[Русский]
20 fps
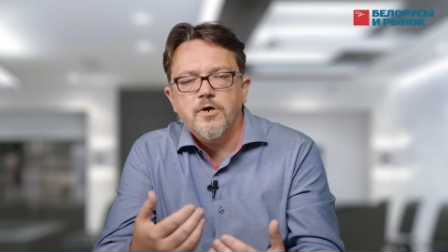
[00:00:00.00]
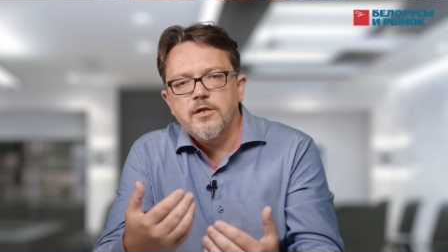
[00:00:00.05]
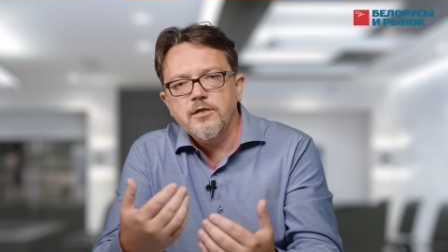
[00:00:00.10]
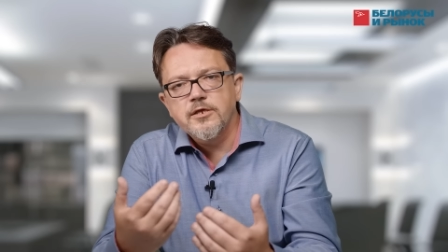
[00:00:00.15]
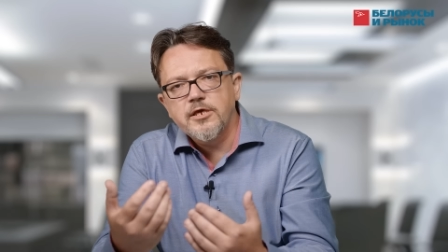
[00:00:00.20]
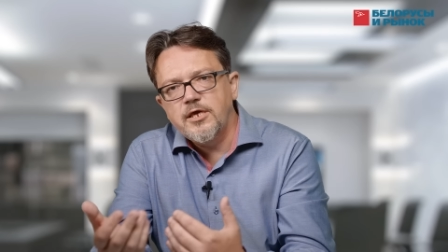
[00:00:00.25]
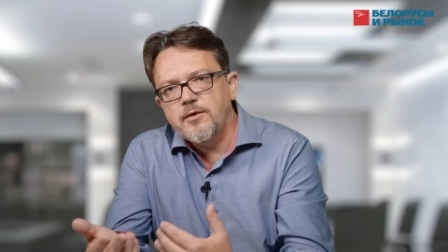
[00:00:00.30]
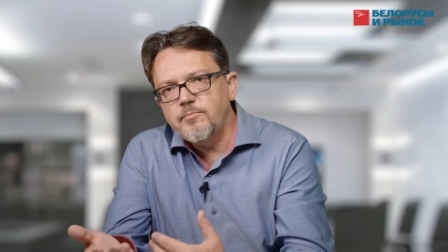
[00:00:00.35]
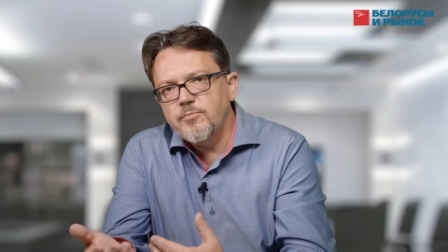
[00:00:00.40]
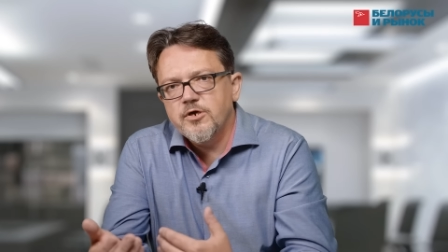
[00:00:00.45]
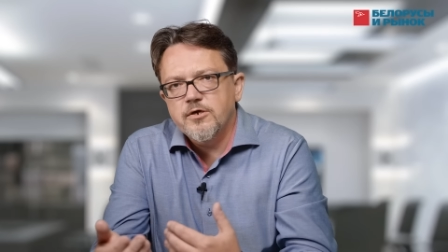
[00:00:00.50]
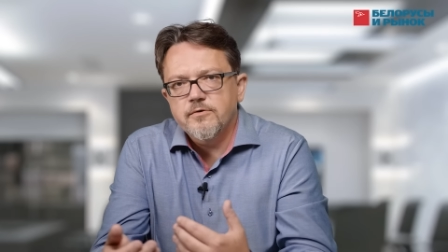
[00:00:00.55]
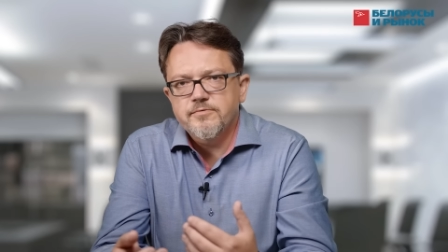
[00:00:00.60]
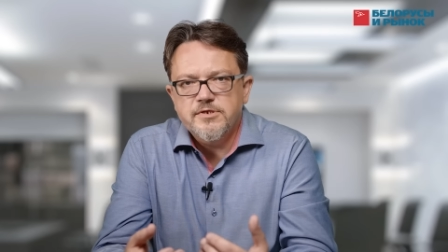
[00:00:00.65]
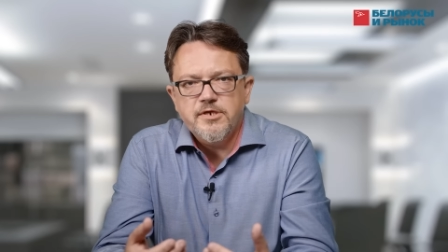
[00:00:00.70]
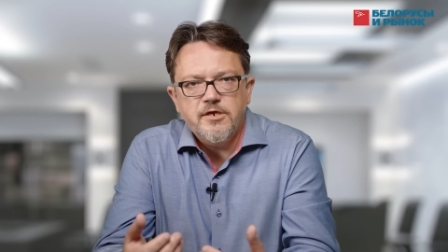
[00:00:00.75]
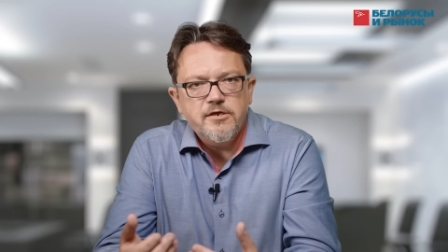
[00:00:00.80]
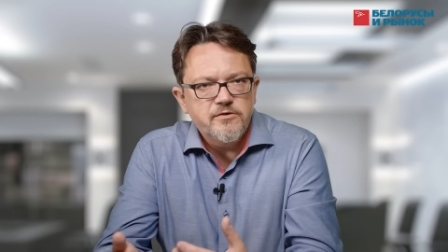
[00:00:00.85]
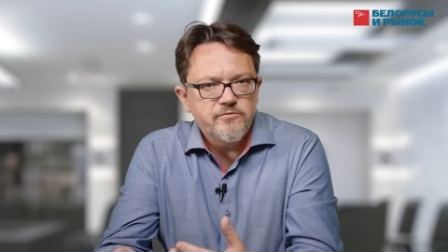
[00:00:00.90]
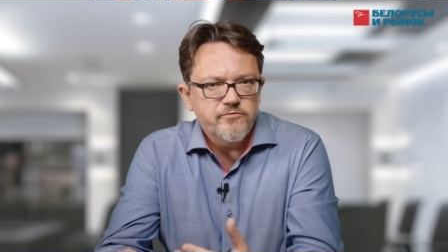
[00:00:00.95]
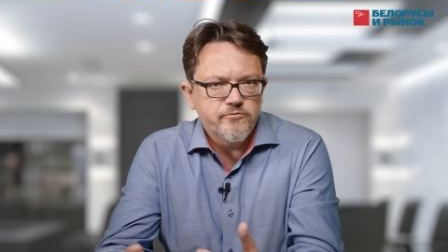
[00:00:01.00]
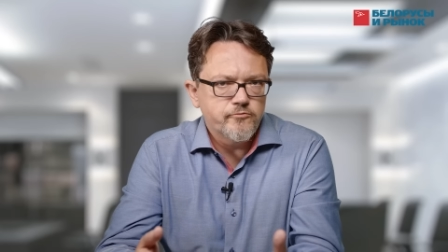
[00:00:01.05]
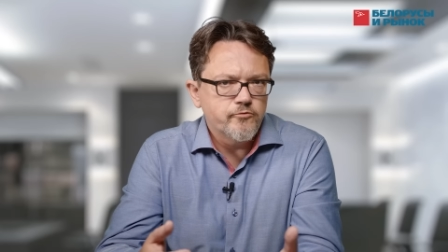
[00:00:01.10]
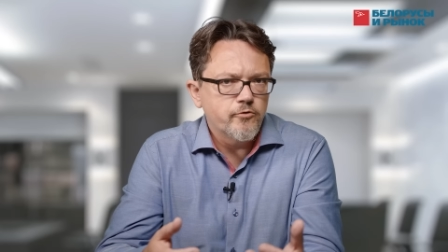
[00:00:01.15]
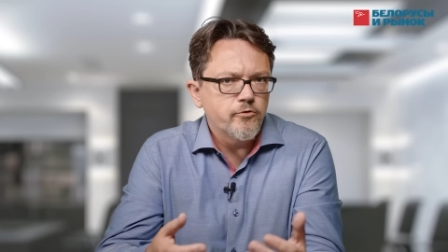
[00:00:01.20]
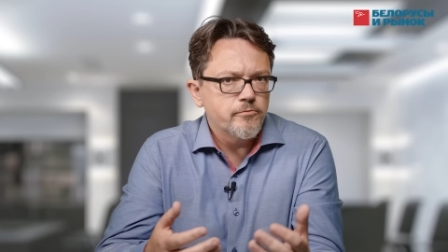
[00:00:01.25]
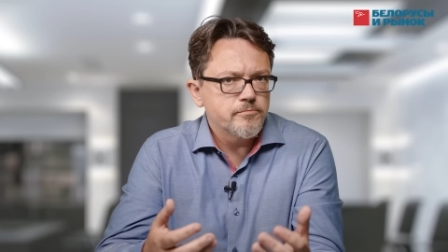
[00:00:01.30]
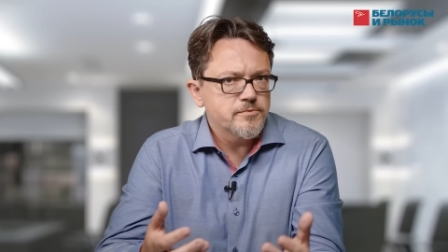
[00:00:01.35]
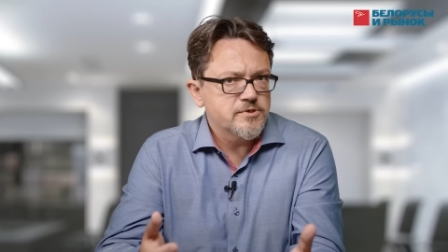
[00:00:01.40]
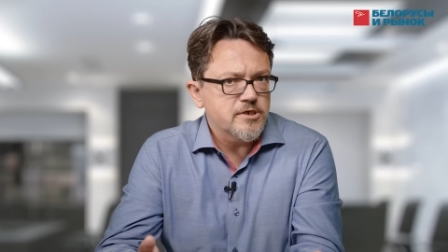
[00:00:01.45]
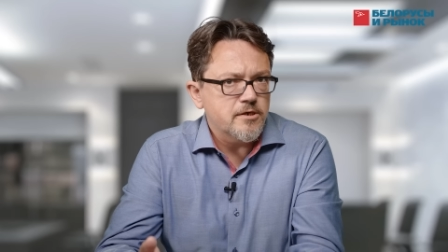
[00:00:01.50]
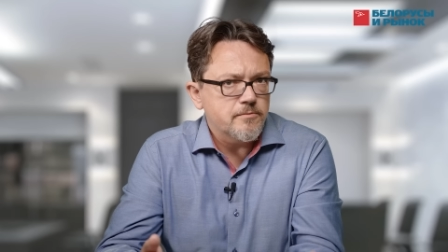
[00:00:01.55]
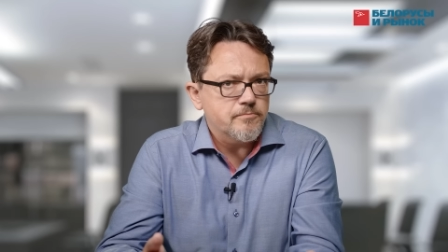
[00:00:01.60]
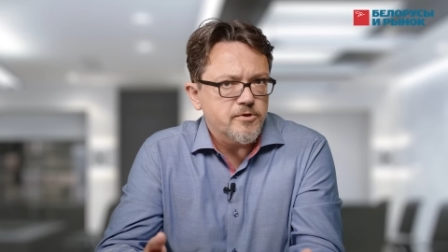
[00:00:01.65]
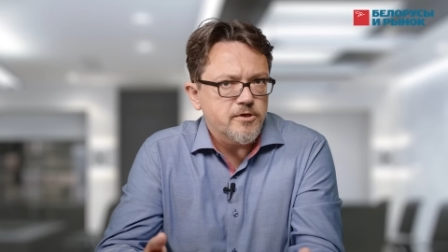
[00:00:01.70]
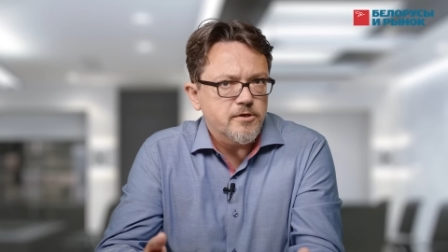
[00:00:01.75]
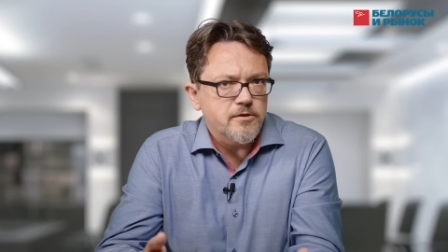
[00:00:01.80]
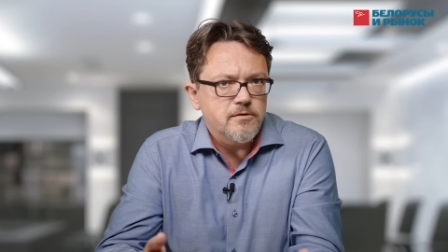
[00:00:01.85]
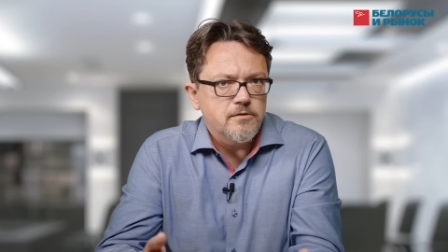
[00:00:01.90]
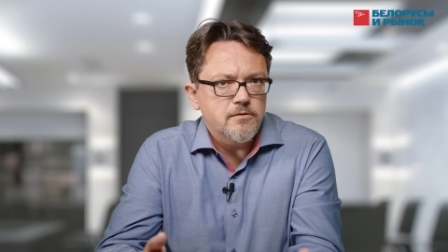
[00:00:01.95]
алхимика в средневековом
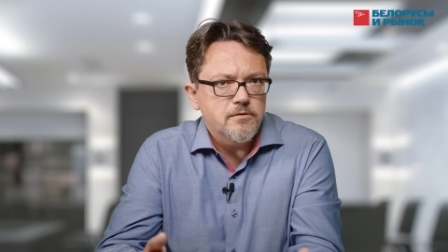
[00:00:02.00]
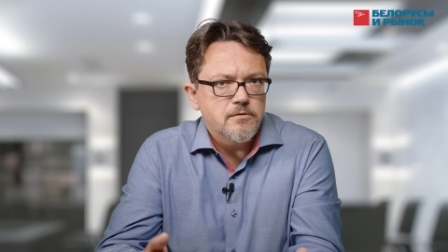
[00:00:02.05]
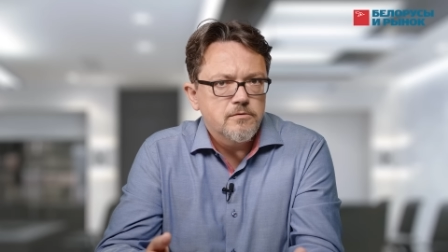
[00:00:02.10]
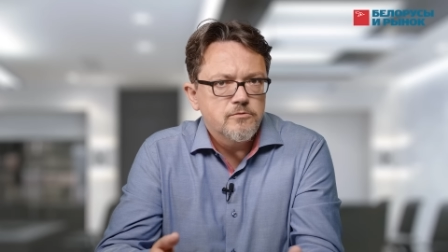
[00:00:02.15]
замке.